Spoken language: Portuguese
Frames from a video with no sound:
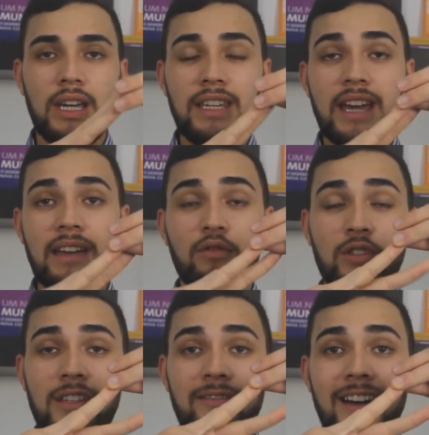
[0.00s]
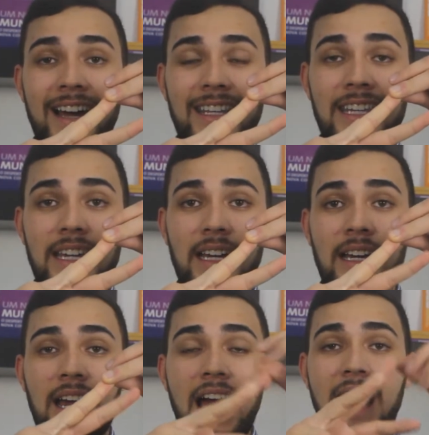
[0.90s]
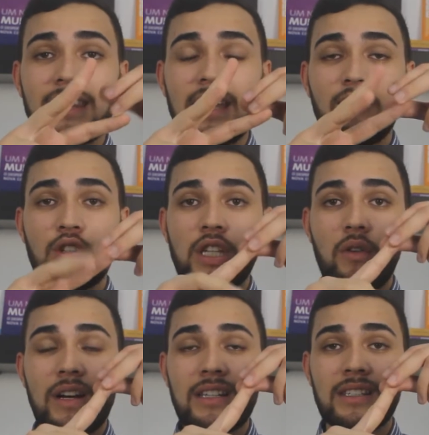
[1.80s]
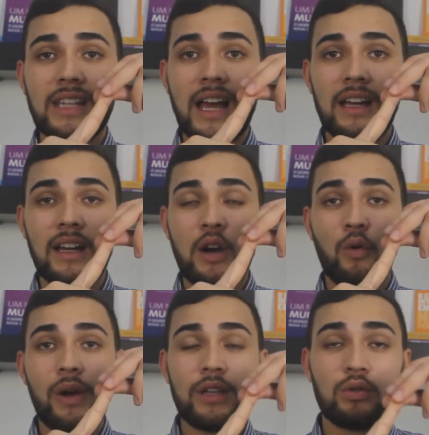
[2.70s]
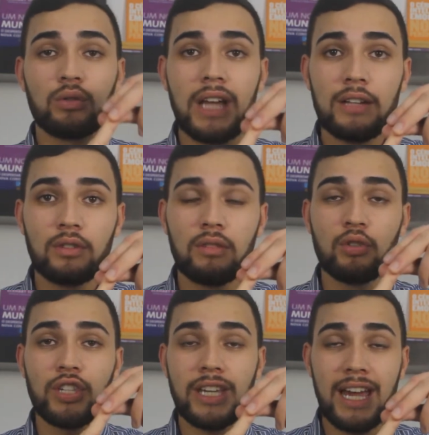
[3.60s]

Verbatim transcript: e aí você varia até você alcançar o resultado que você